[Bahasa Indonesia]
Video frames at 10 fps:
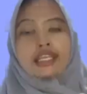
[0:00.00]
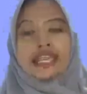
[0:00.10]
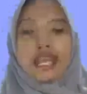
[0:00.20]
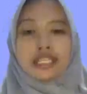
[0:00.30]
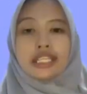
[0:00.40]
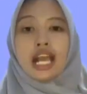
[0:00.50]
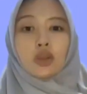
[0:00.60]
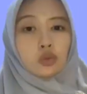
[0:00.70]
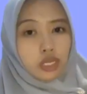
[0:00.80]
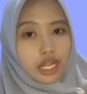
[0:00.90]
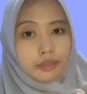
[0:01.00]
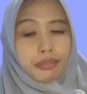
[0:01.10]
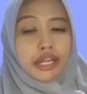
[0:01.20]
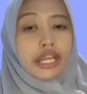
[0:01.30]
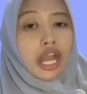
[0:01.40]
yang dilakukan
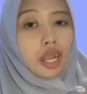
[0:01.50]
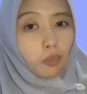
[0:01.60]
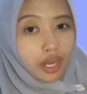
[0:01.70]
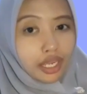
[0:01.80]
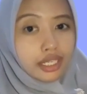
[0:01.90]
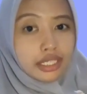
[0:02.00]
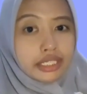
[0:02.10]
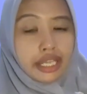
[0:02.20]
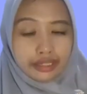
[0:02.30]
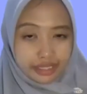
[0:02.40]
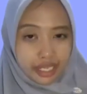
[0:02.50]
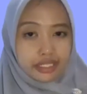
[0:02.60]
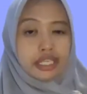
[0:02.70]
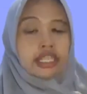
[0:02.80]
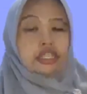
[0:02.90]
pada awal
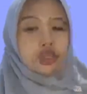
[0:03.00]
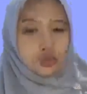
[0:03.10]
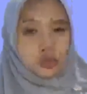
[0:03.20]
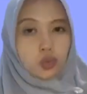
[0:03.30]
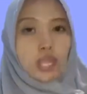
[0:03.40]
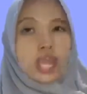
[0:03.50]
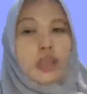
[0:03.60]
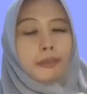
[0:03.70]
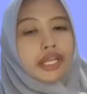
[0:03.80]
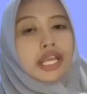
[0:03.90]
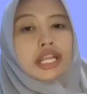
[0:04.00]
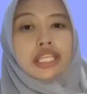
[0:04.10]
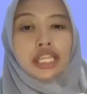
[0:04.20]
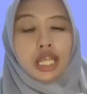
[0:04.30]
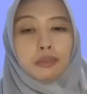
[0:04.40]
kegiatan yaitu pada
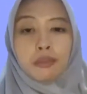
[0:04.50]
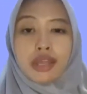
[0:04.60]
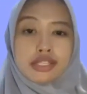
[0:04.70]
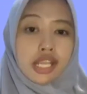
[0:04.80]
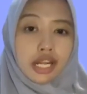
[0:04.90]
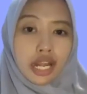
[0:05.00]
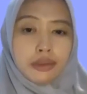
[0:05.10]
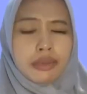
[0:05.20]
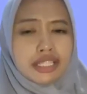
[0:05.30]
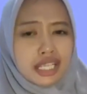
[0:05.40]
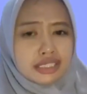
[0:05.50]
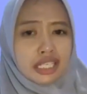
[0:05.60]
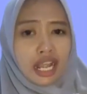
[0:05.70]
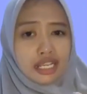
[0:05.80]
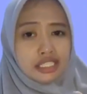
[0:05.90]
kegiatan pembelajaran, banyak
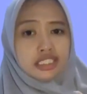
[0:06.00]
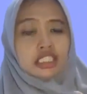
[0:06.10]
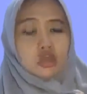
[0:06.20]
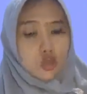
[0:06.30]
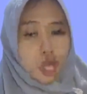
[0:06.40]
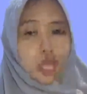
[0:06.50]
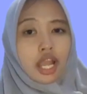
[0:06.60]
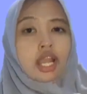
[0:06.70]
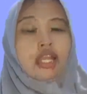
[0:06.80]
sekali siswa